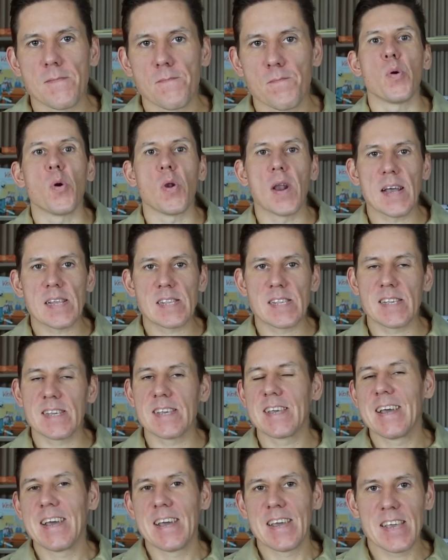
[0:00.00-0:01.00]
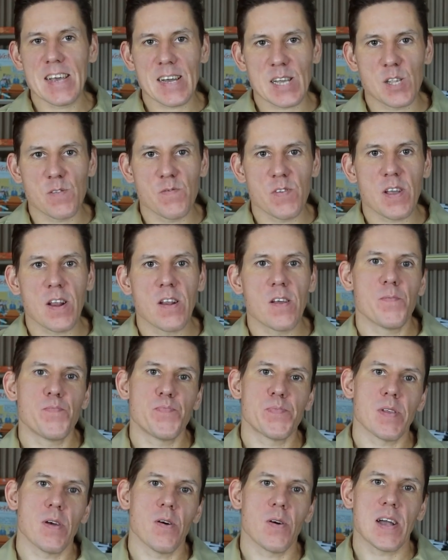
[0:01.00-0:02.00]
Polacy, jak zwykle,
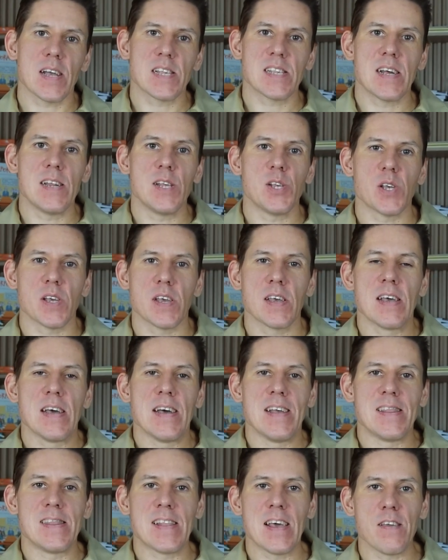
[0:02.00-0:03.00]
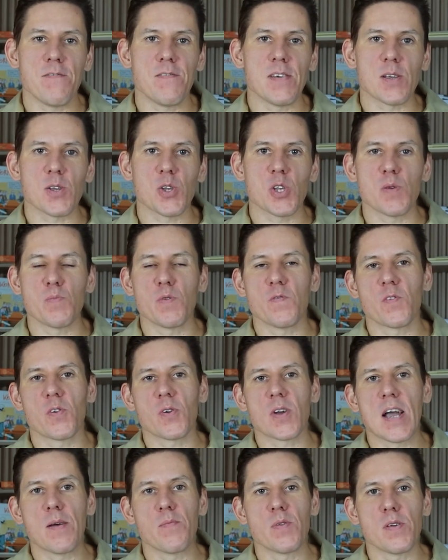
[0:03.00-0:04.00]
okazali się największymi
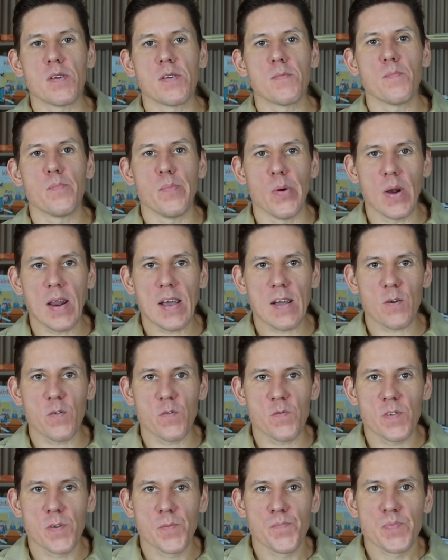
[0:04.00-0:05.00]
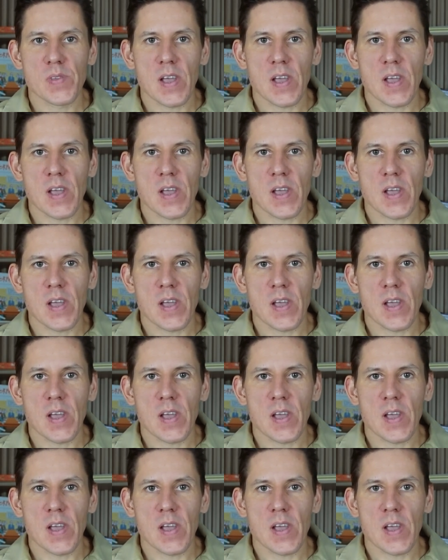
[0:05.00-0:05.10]
wrogami Polaków,